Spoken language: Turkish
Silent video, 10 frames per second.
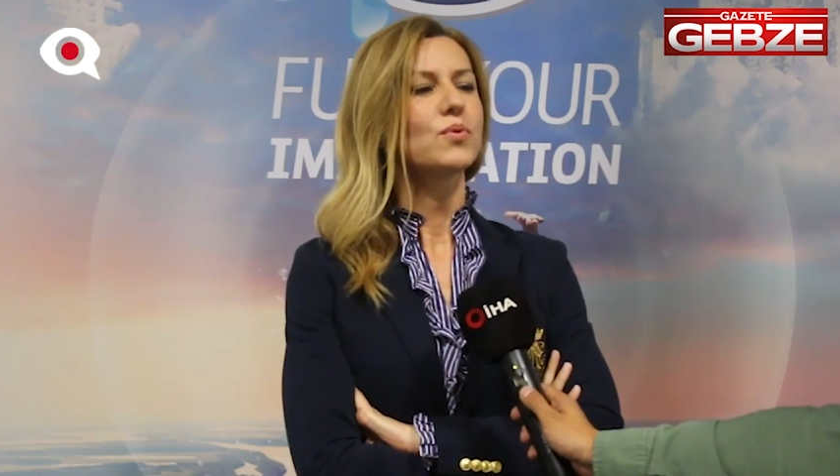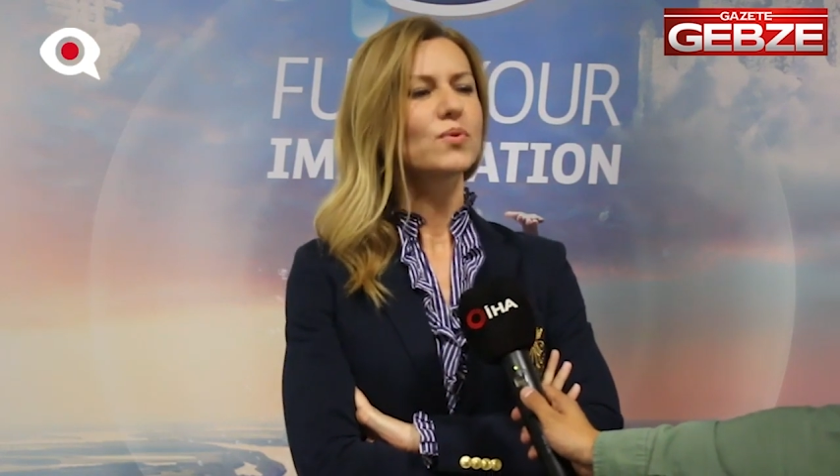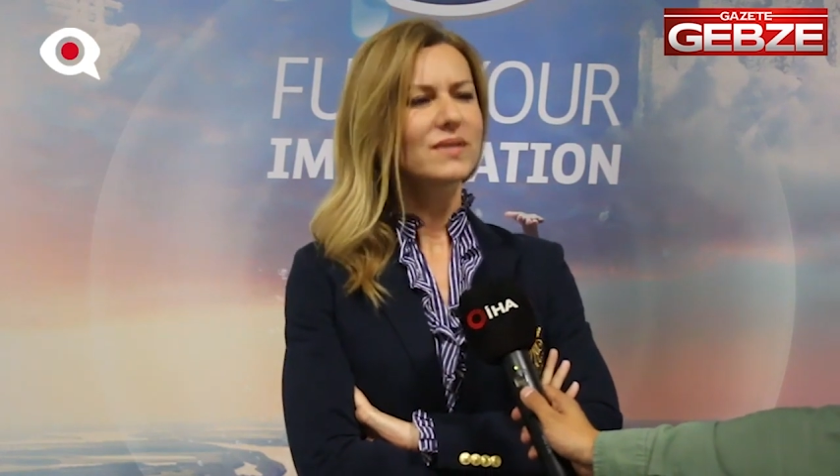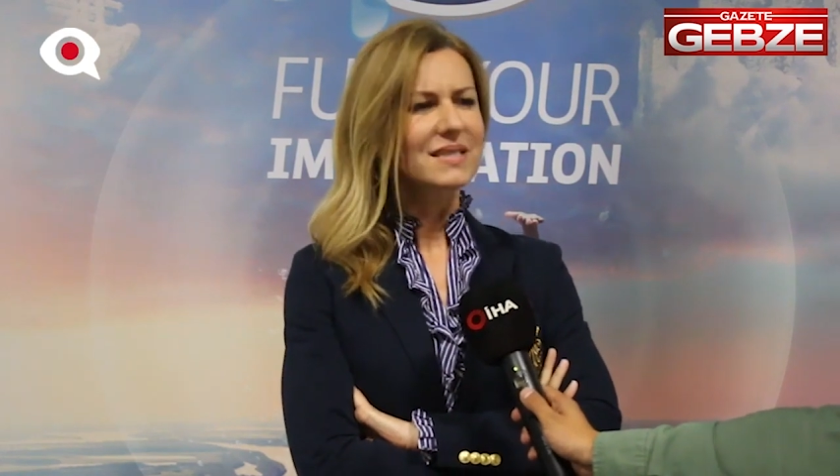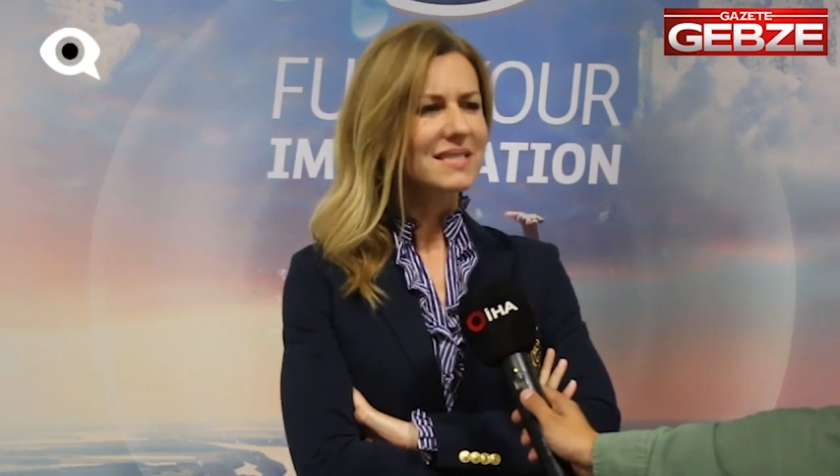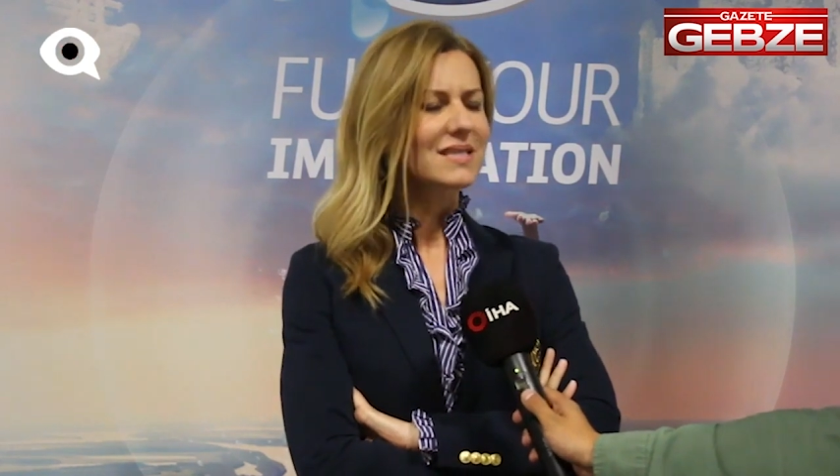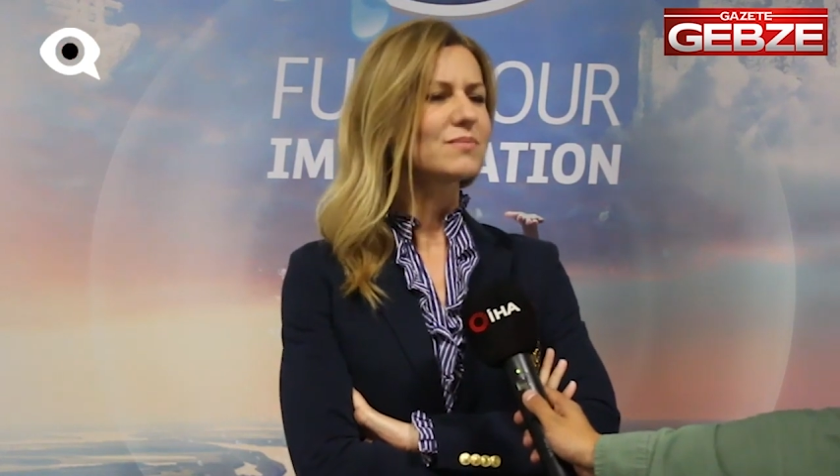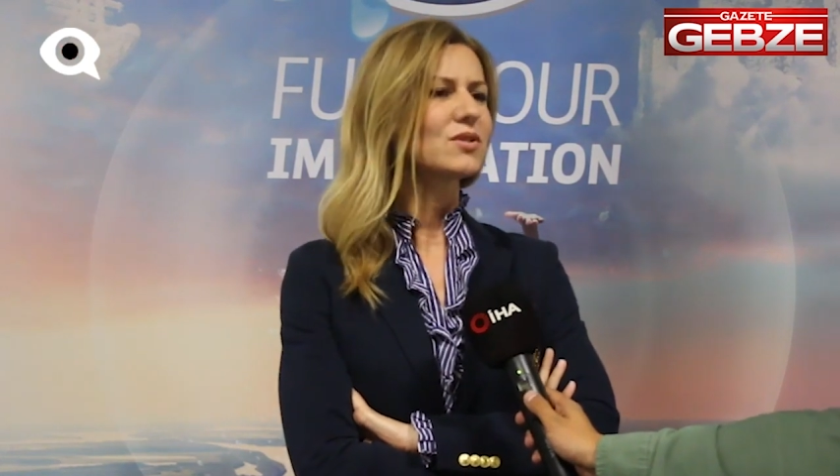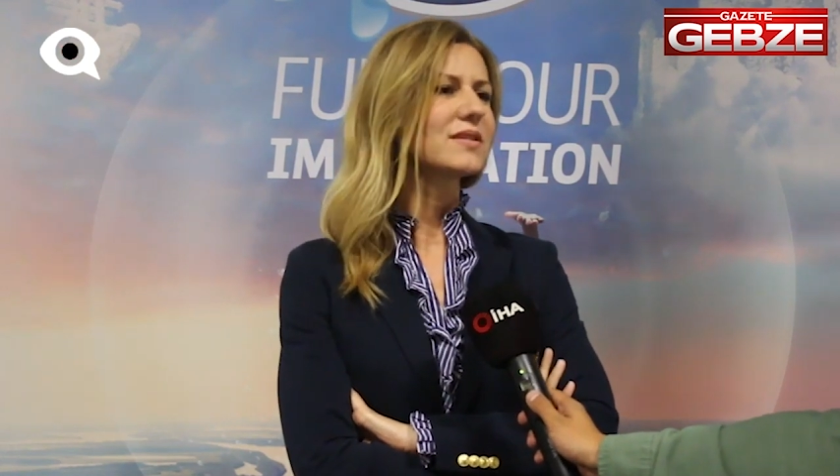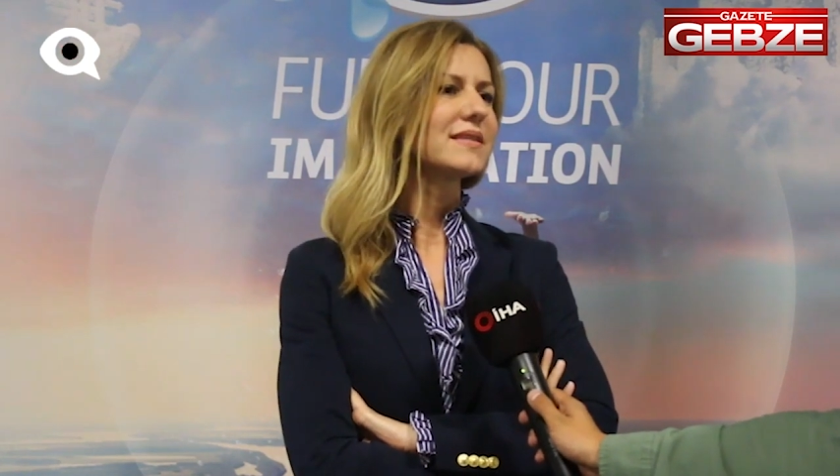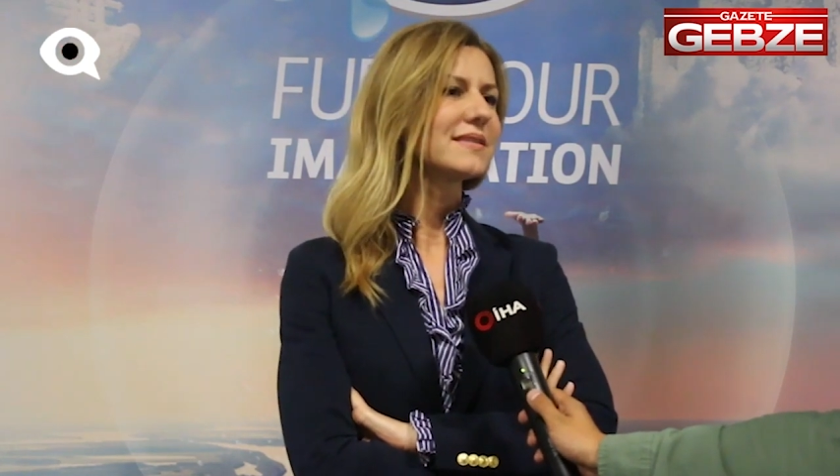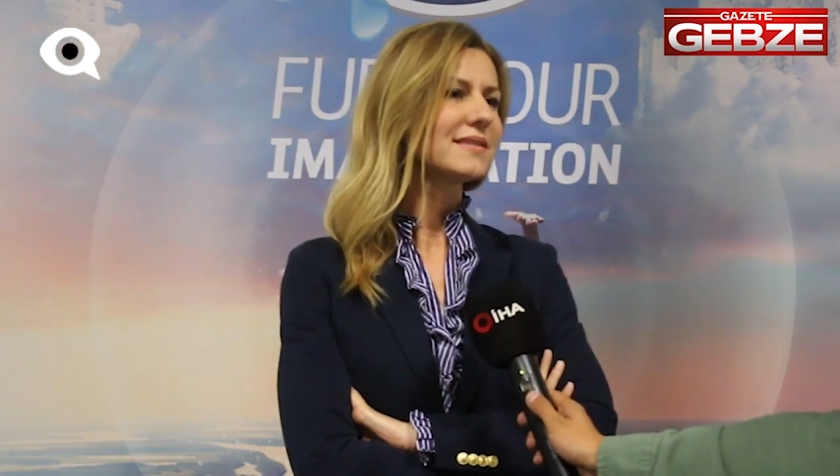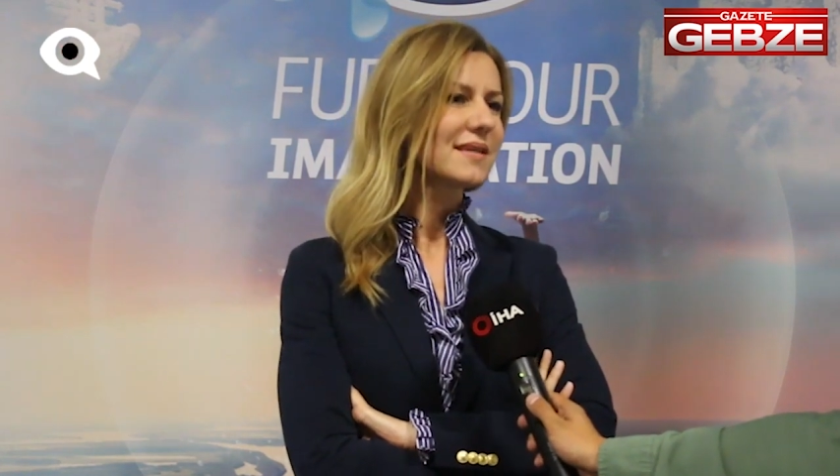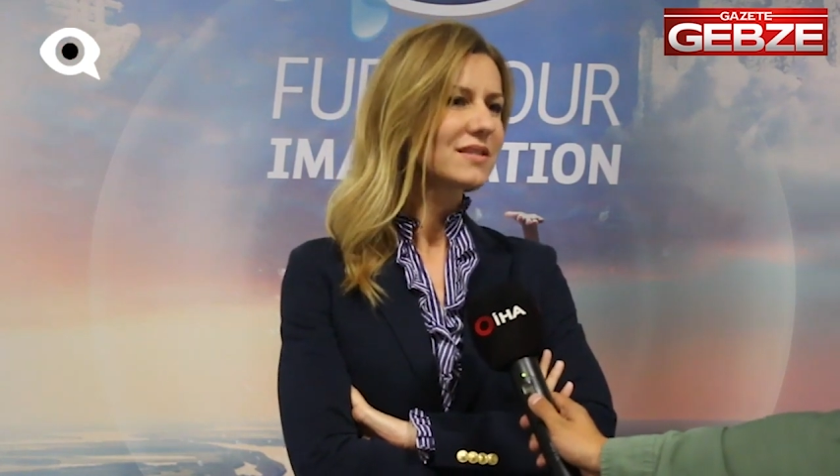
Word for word: büyük tasarımcıların,